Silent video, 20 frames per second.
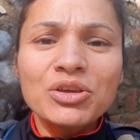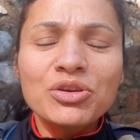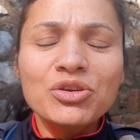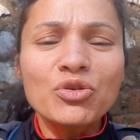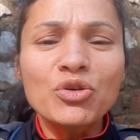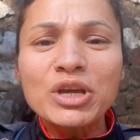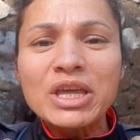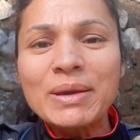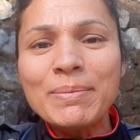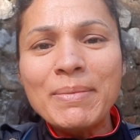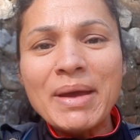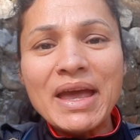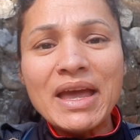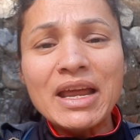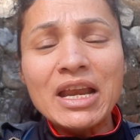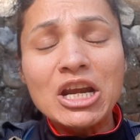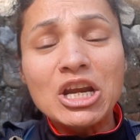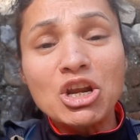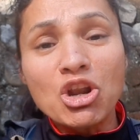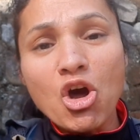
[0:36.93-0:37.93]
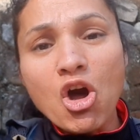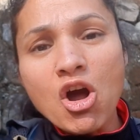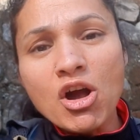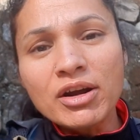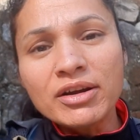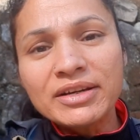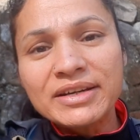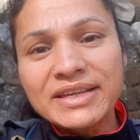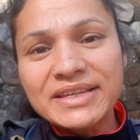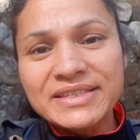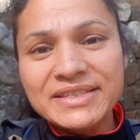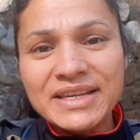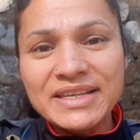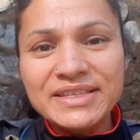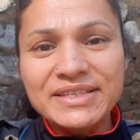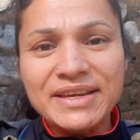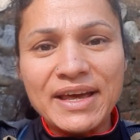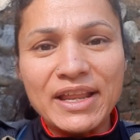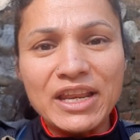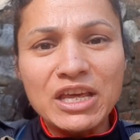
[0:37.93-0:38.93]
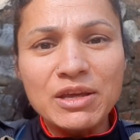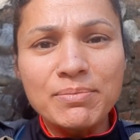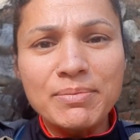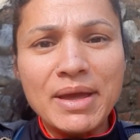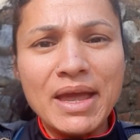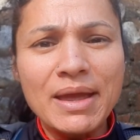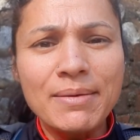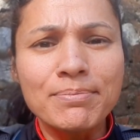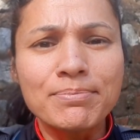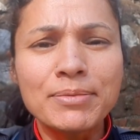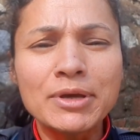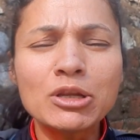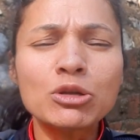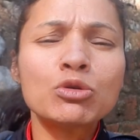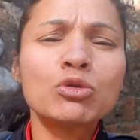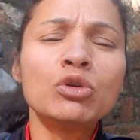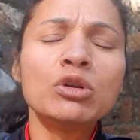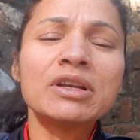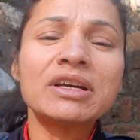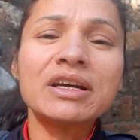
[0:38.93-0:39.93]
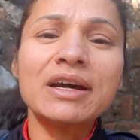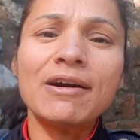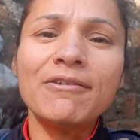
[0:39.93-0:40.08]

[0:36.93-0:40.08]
क्योंकि मैं लॉन्ग डिस्टेंस रनिंग में बिल्कुल